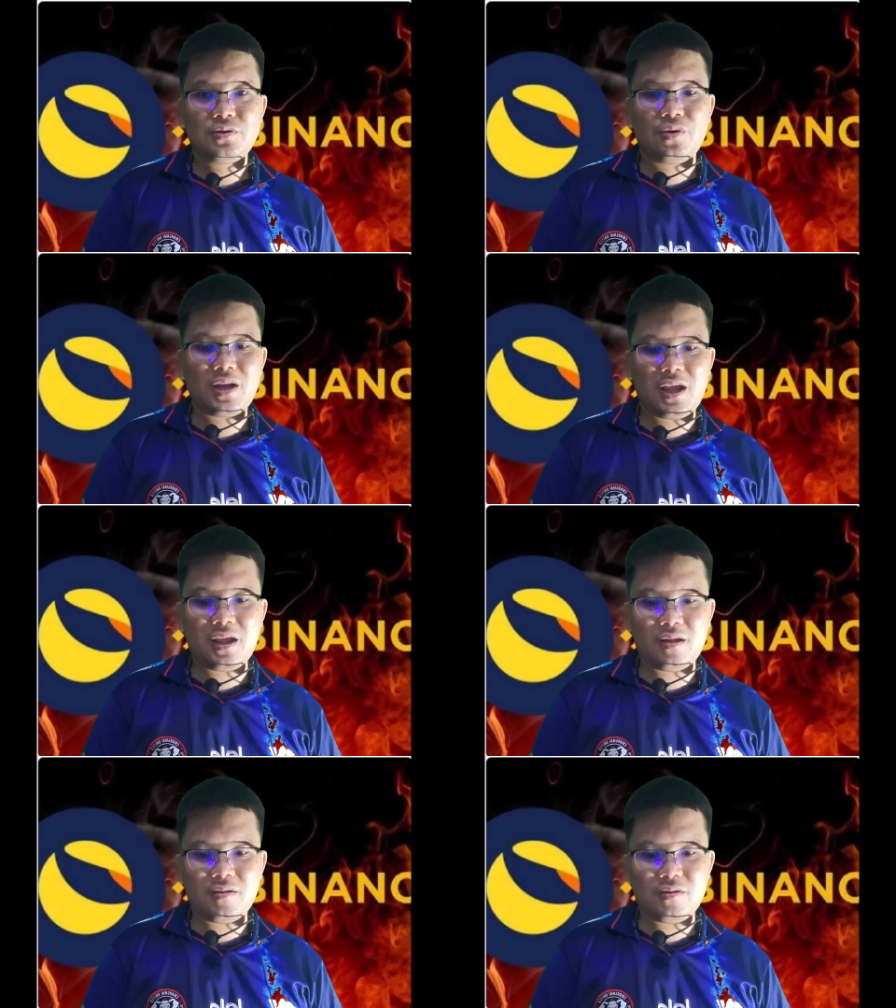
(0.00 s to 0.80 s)
ช่วง
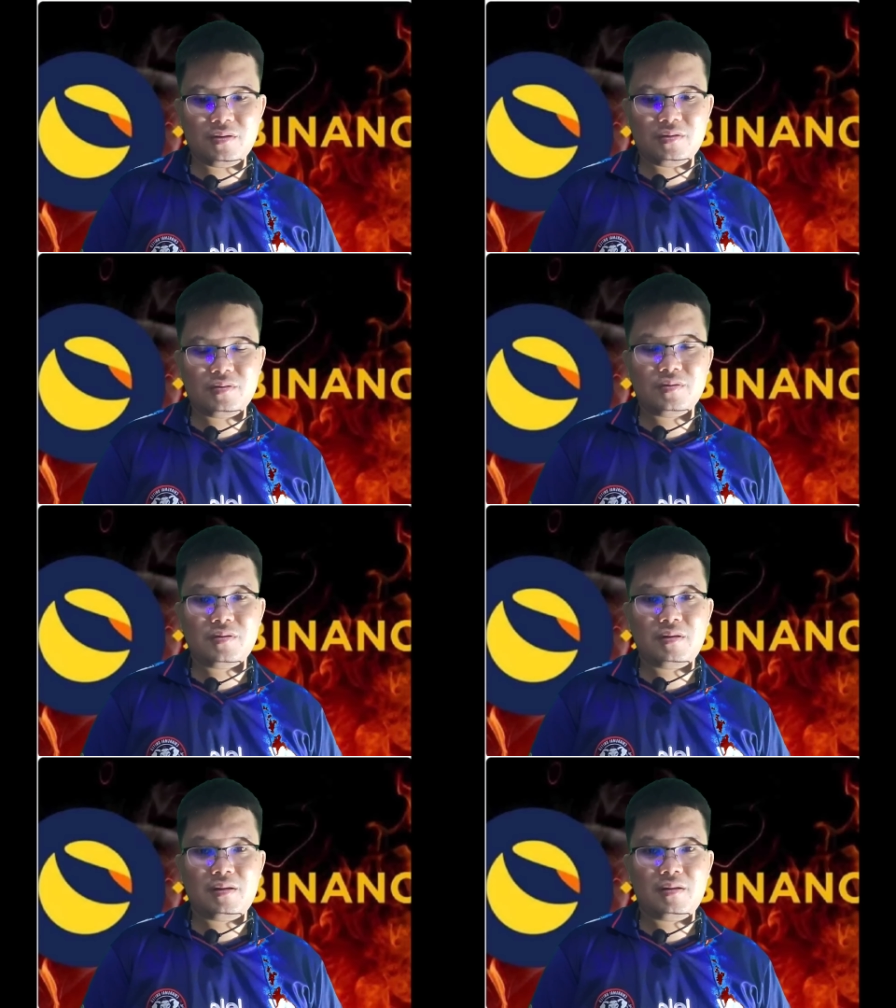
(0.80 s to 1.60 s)
นี้
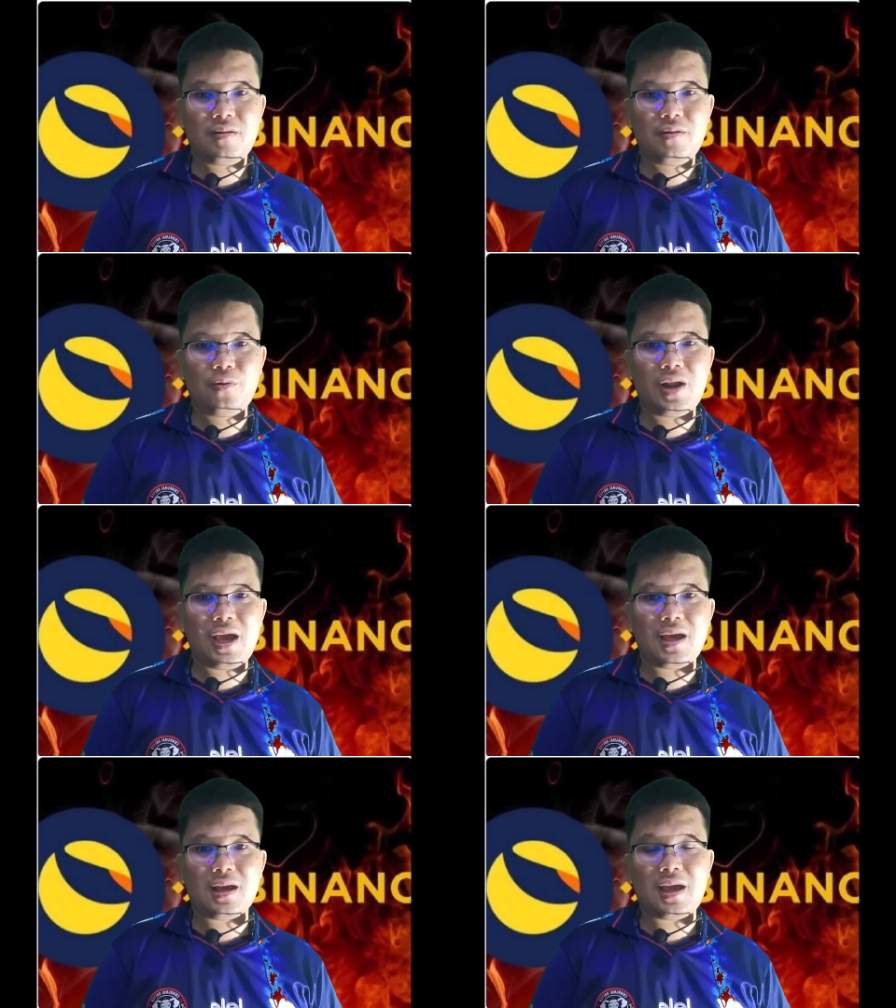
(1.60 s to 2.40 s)

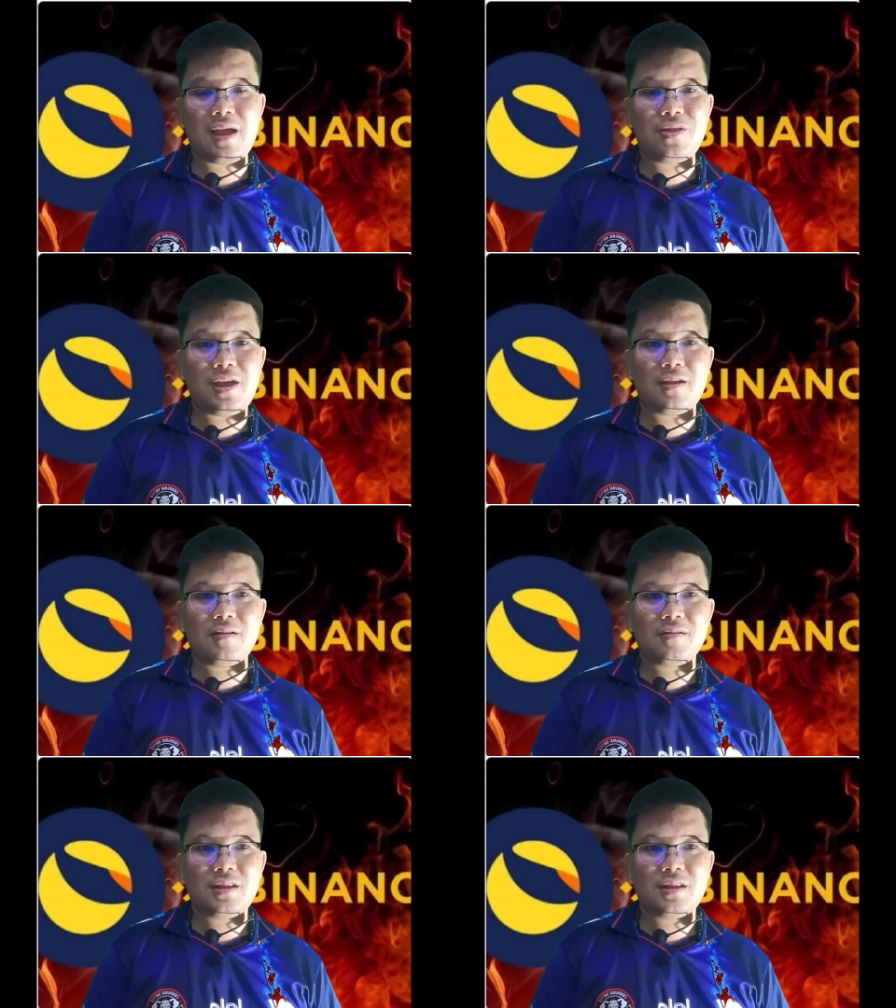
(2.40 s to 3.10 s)
Luna Classic